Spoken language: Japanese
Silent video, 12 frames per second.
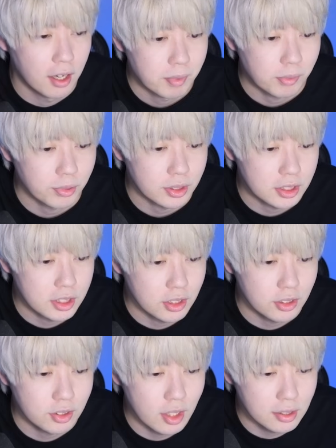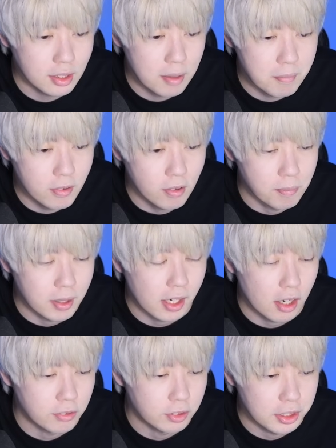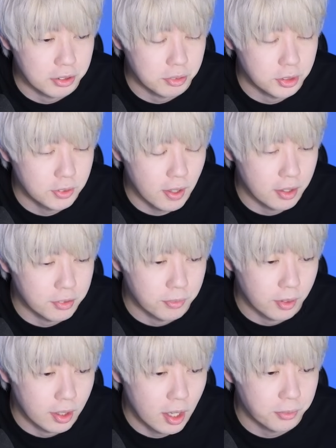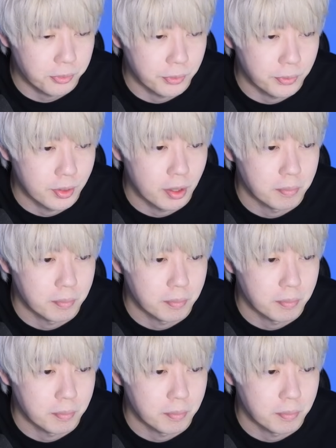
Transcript: まあ、こういった選手なんかもまあ可能性としてはあるのかなというふうに